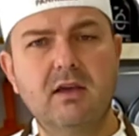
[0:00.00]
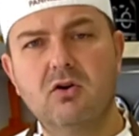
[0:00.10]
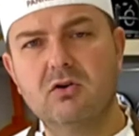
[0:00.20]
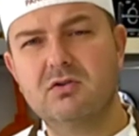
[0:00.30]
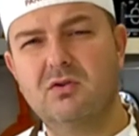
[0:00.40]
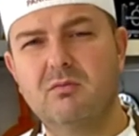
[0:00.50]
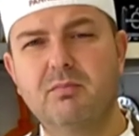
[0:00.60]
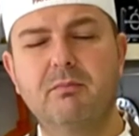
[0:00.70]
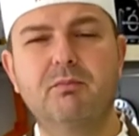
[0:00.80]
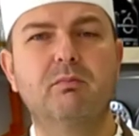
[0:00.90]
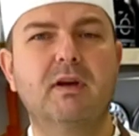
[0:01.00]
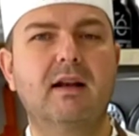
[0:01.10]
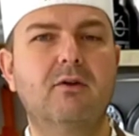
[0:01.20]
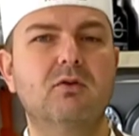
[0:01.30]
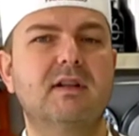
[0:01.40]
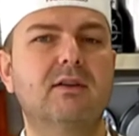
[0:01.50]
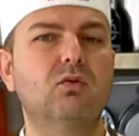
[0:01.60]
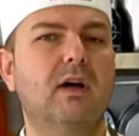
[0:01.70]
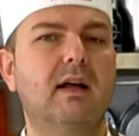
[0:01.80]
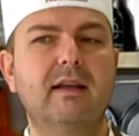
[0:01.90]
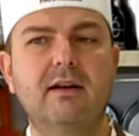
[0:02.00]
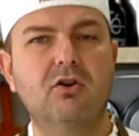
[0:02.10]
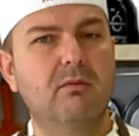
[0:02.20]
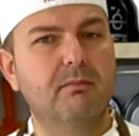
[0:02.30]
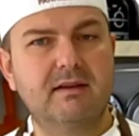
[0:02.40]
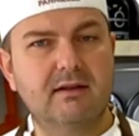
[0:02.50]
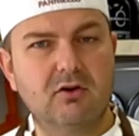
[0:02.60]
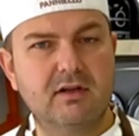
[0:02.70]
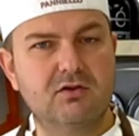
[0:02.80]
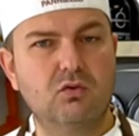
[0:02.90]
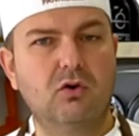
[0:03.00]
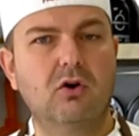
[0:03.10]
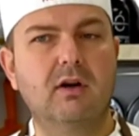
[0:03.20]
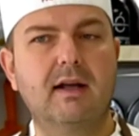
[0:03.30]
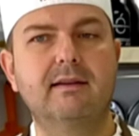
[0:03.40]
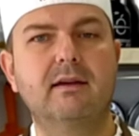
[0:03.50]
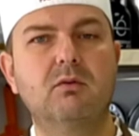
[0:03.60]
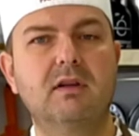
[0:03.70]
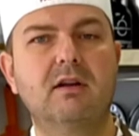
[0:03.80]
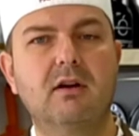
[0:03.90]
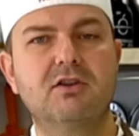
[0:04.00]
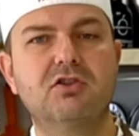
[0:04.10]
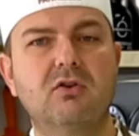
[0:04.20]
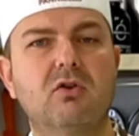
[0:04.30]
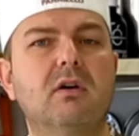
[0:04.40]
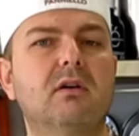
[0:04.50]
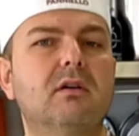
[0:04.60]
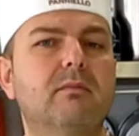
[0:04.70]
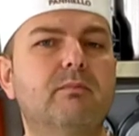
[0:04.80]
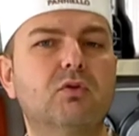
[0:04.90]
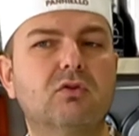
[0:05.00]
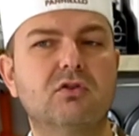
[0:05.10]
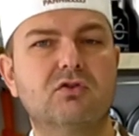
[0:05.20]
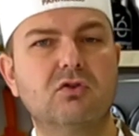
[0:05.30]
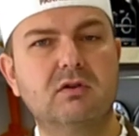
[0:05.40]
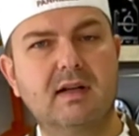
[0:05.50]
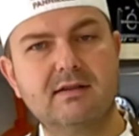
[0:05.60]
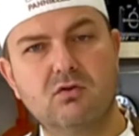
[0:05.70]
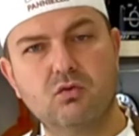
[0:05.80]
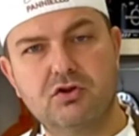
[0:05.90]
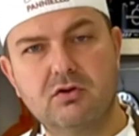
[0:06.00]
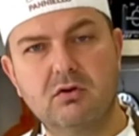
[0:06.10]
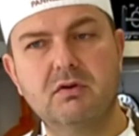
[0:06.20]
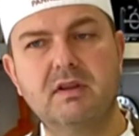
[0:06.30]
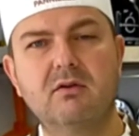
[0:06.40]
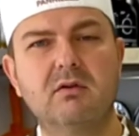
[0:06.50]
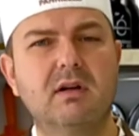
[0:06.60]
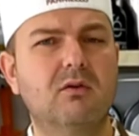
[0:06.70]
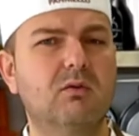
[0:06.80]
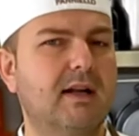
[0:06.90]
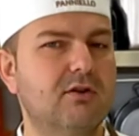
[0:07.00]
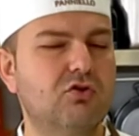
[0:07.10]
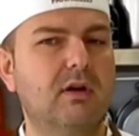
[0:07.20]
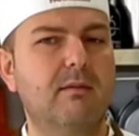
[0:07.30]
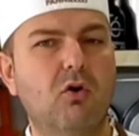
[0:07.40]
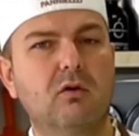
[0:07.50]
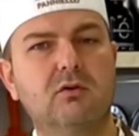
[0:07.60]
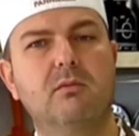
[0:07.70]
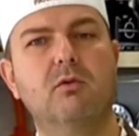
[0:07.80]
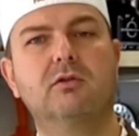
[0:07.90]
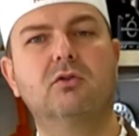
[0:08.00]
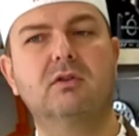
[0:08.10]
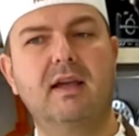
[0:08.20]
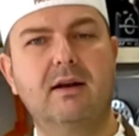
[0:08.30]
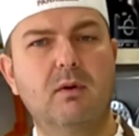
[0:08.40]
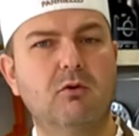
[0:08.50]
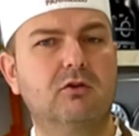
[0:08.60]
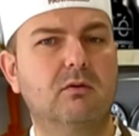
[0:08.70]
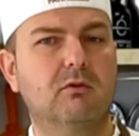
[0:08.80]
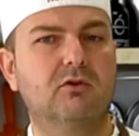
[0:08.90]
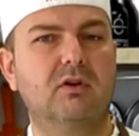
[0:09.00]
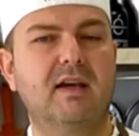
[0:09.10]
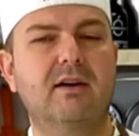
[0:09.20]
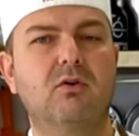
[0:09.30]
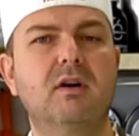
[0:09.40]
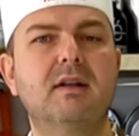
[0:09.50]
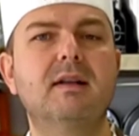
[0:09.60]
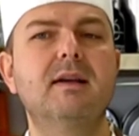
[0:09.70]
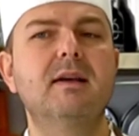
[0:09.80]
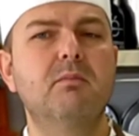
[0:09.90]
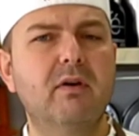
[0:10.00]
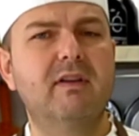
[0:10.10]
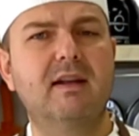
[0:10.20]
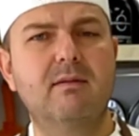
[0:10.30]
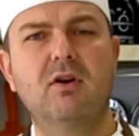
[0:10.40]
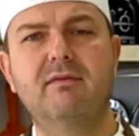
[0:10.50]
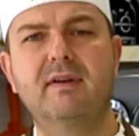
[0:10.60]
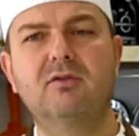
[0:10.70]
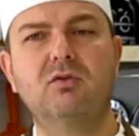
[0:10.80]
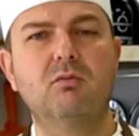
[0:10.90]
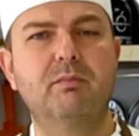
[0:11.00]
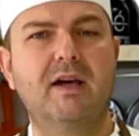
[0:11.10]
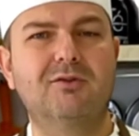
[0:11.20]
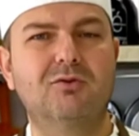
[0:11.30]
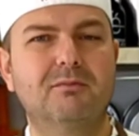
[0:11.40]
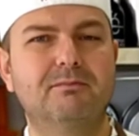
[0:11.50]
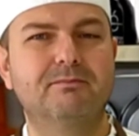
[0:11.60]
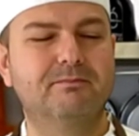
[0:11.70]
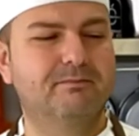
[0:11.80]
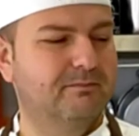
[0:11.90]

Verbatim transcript: Io sono un po' più per le cose naturali, non metterò nessun colorante, quindi lo lascerò eh, piuttosto traslucido, quindi un, un arancione molto molto tenue, molto molto chiaro. Poi vedremo l'effetto in un piatto.